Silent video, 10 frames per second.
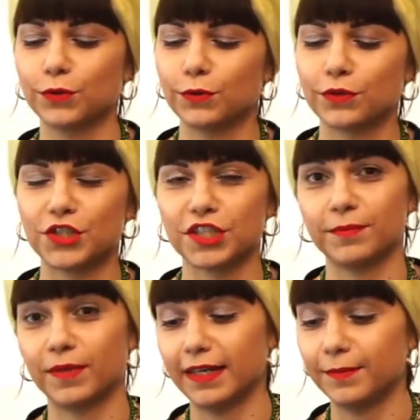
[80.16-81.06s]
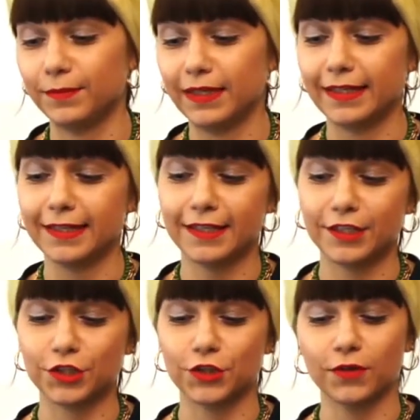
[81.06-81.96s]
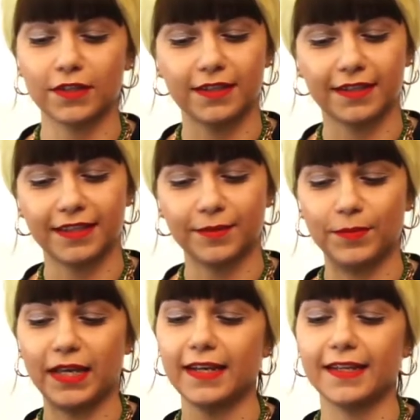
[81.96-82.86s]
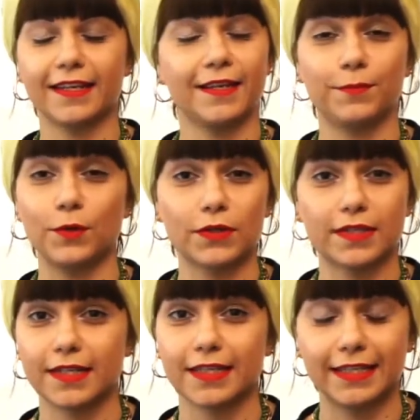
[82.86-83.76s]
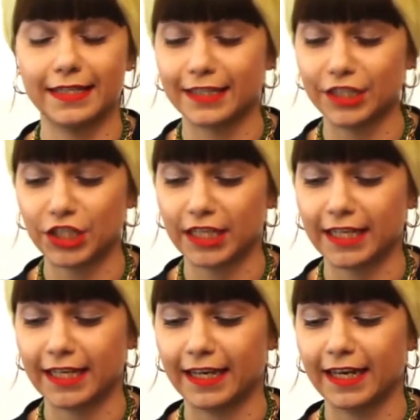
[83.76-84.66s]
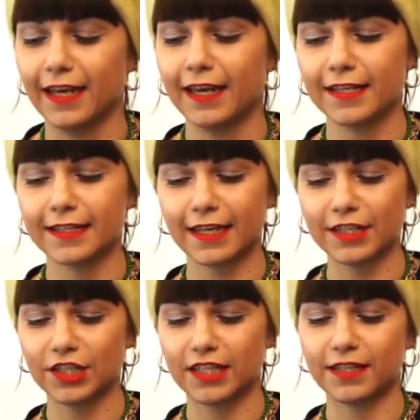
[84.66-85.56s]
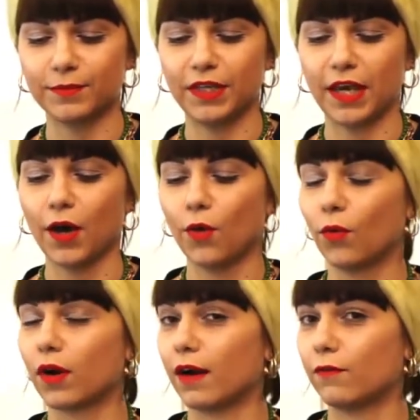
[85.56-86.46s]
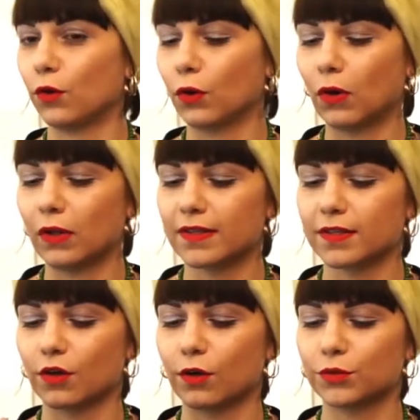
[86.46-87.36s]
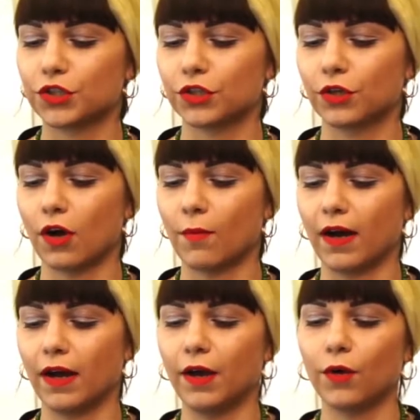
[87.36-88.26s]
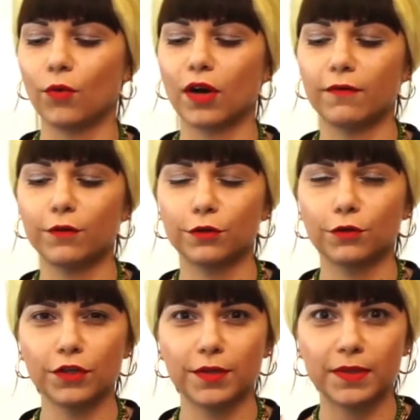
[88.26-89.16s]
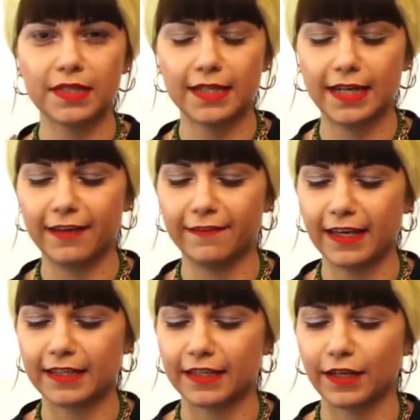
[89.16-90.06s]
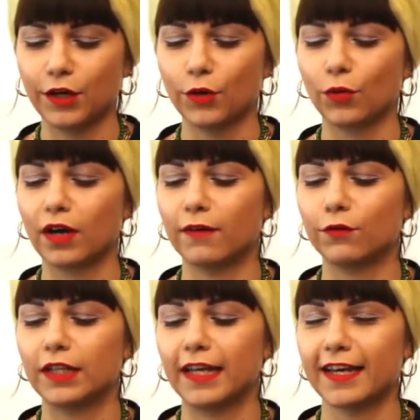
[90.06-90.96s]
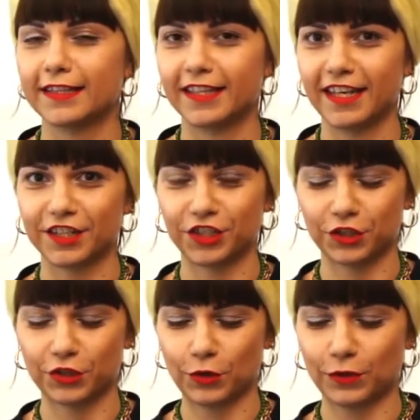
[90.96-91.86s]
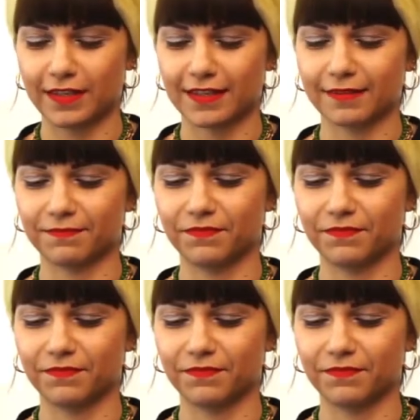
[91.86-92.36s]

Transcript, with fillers: курочки, мои миленькие, черненькие, беленькие, пестренькие, рыженькие. Скажите мне, у кого голос громче грома, у кого ноги быстрее ветра, у кого наряд ярче солнца?